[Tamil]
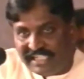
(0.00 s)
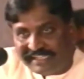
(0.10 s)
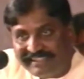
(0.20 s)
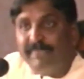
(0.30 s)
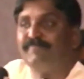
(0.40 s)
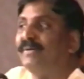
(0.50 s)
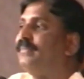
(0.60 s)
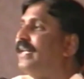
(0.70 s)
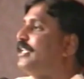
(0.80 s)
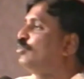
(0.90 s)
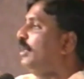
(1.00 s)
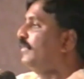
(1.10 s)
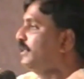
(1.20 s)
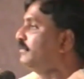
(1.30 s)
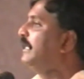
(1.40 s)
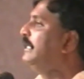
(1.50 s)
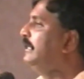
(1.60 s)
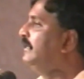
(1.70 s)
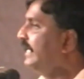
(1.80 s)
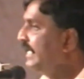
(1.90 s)
நெஞ்சில் தைப்பது மாதிரி சொல்லுவது
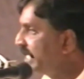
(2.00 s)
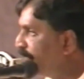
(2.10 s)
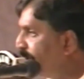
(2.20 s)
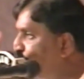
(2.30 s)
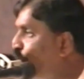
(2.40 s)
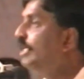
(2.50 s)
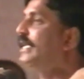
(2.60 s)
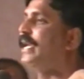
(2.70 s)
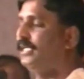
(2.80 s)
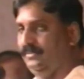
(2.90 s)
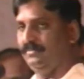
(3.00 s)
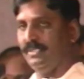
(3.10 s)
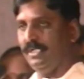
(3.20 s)
இந்த இளைஞர் அப்படி சொல்லுகிறார்கள்